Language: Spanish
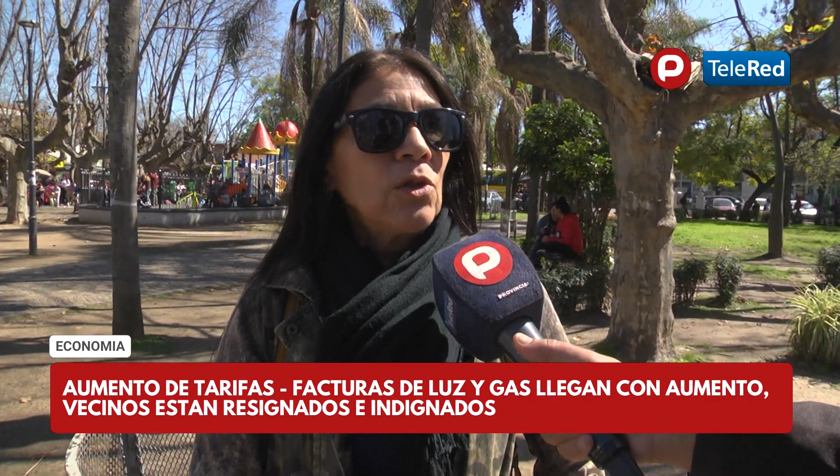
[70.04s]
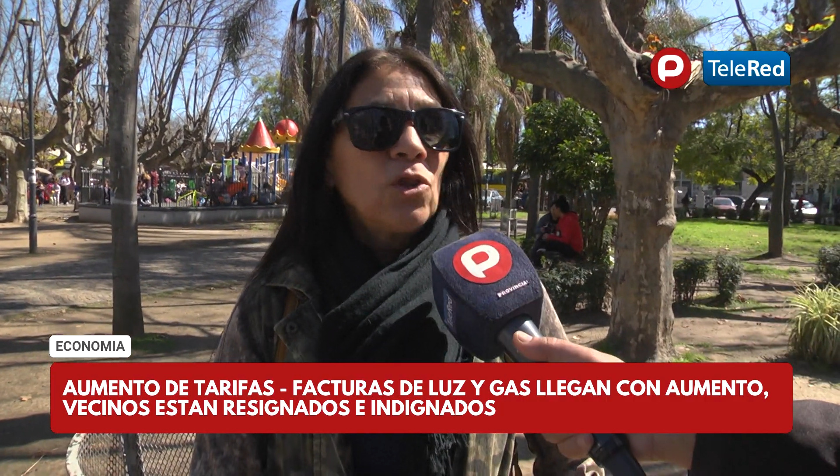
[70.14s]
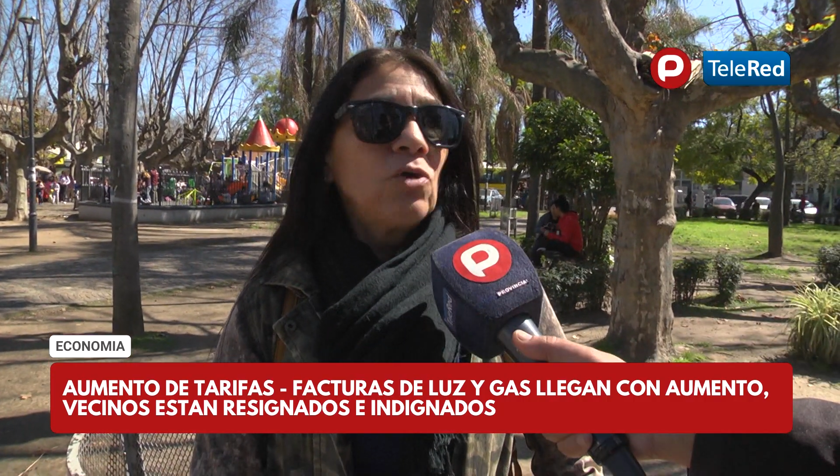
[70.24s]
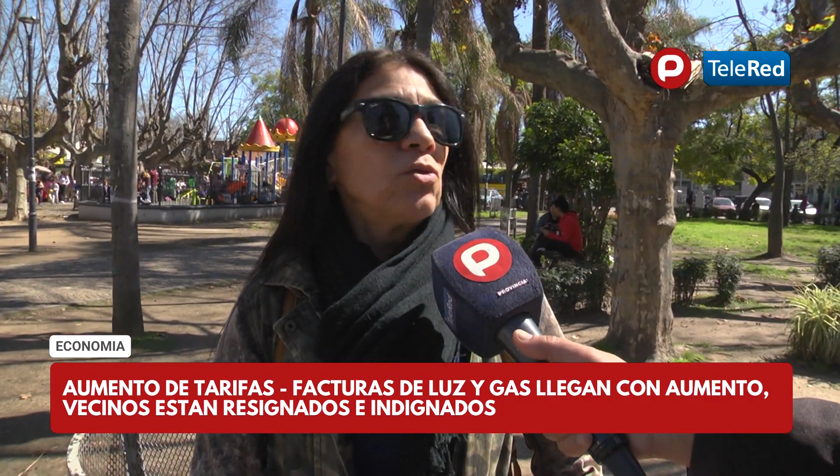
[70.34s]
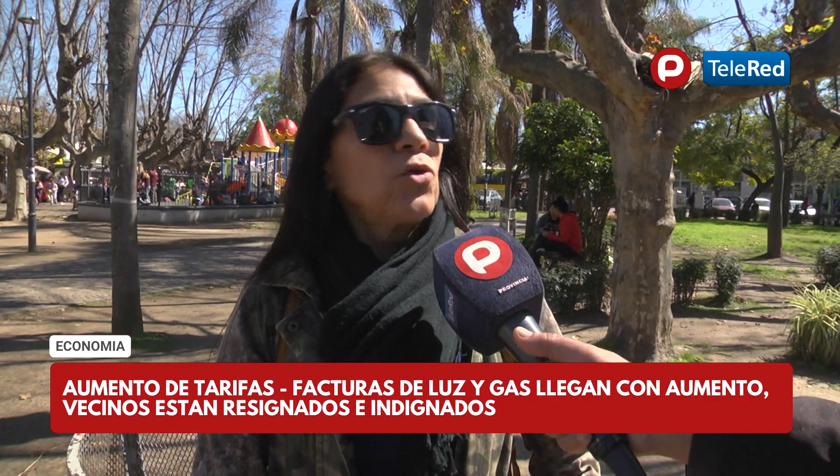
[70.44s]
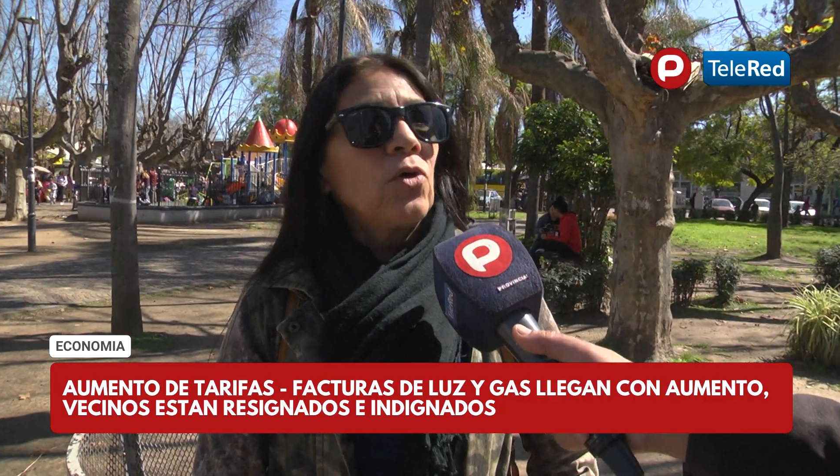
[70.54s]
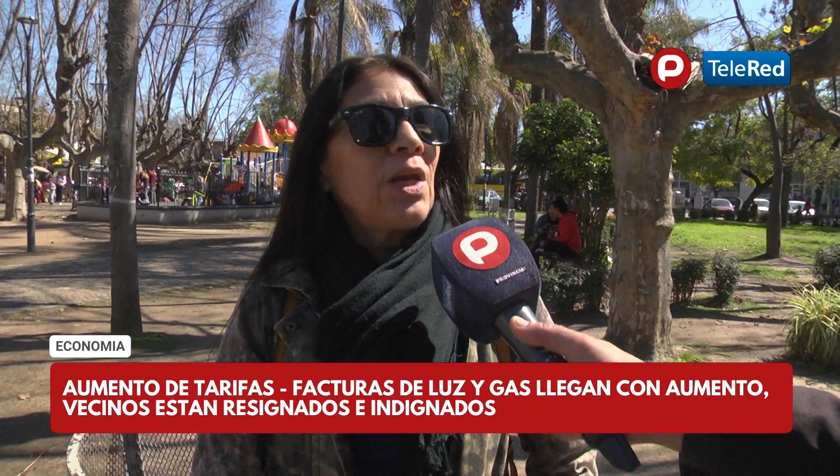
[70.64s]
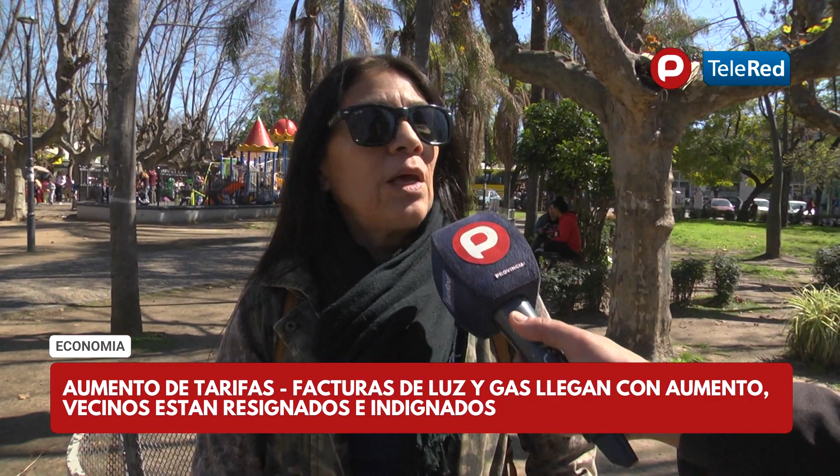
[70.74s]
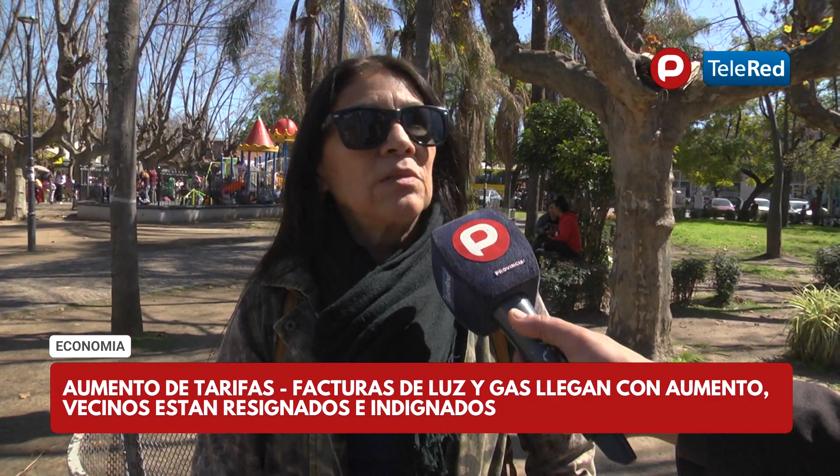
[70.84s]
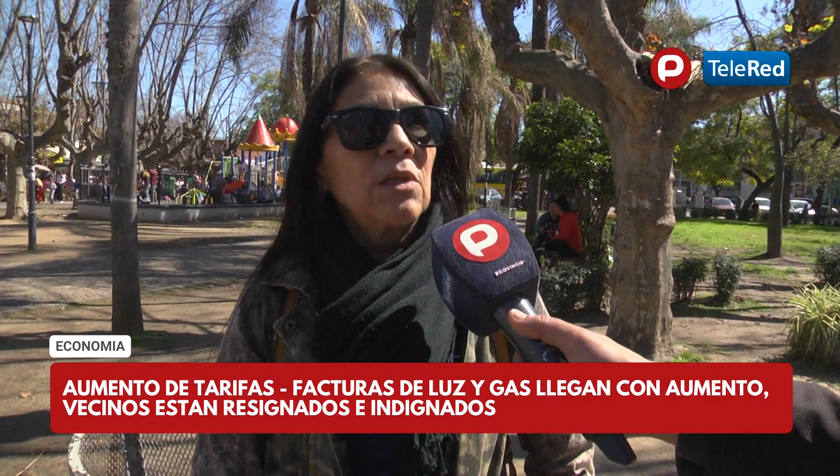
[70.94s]
No, todo
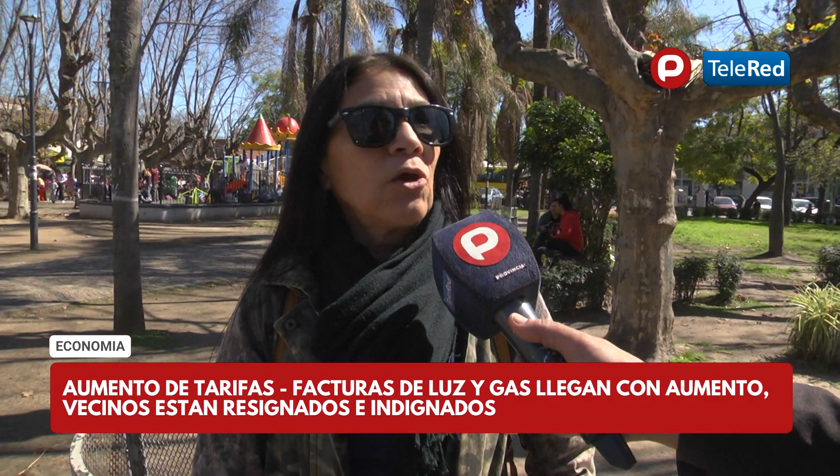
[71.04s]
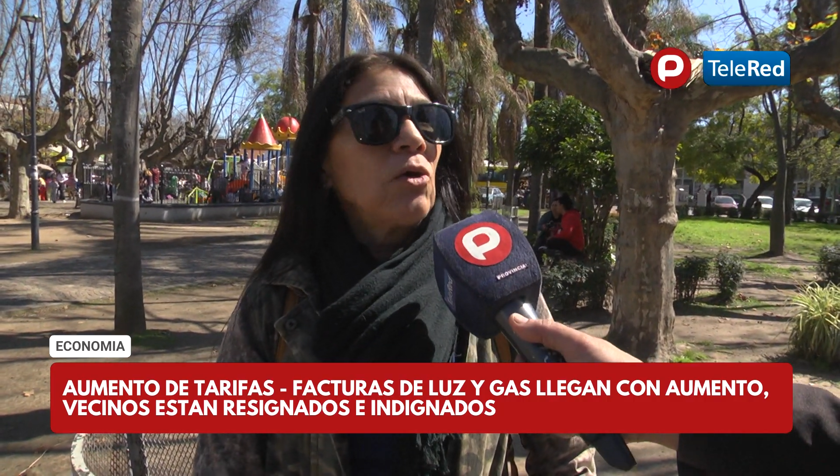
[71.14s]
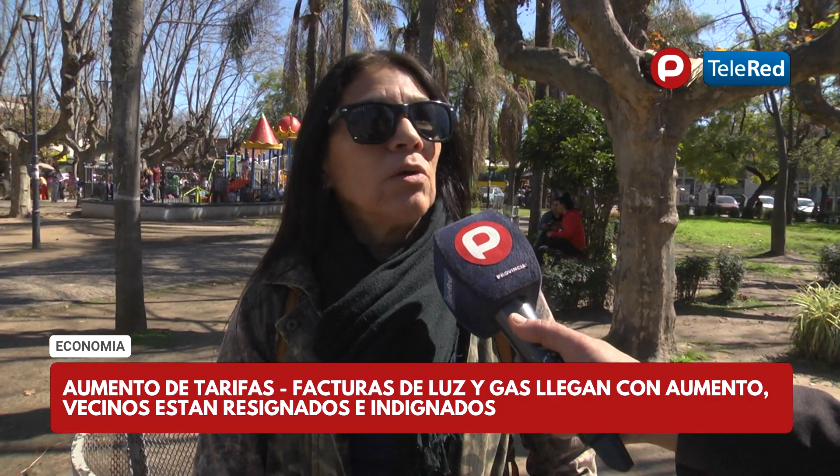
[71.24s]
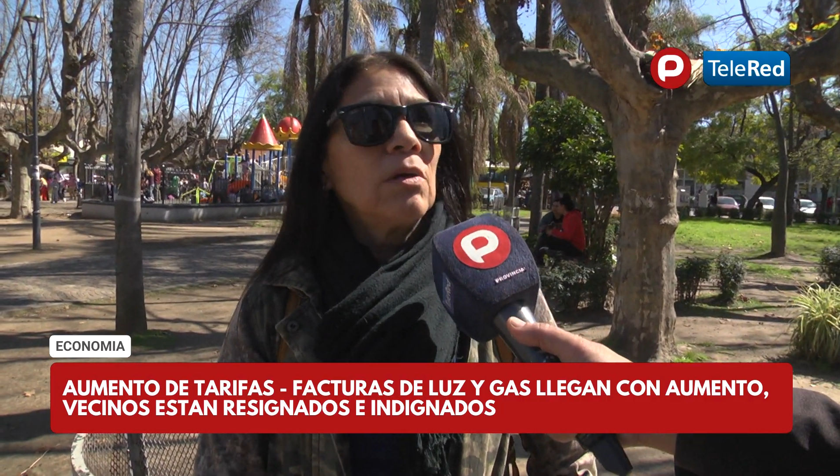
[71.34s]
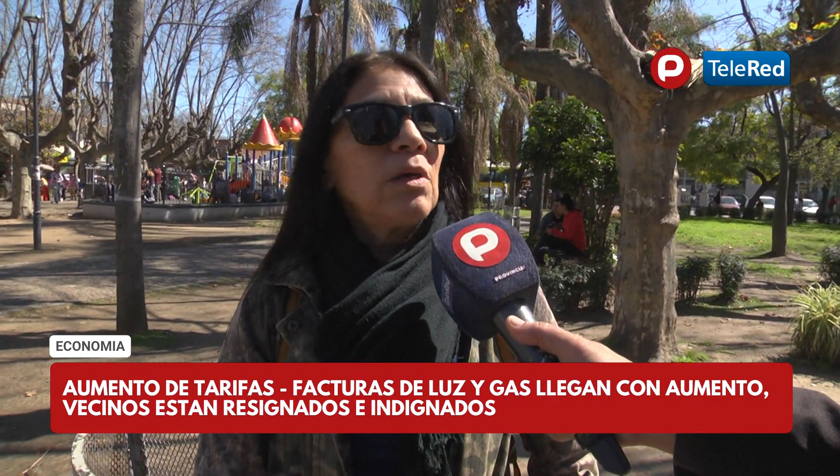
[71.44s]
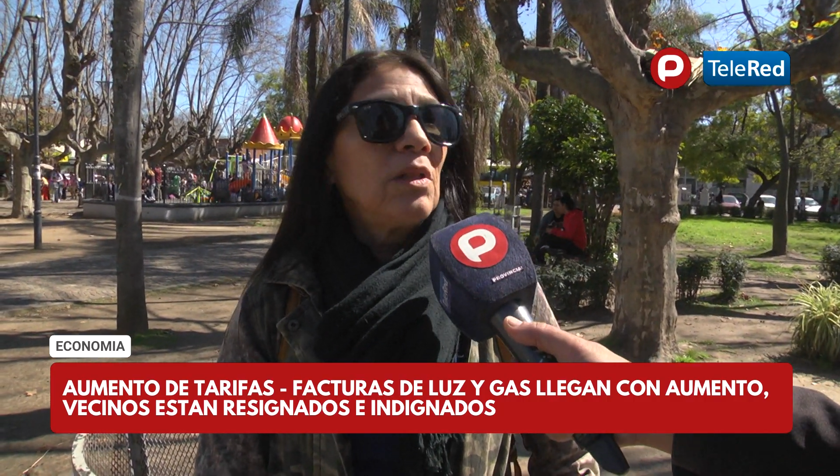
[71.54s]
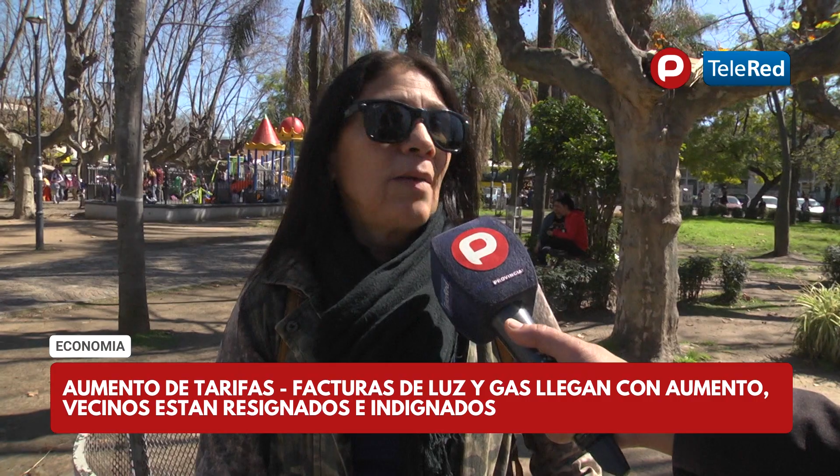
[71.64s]
eléctrico el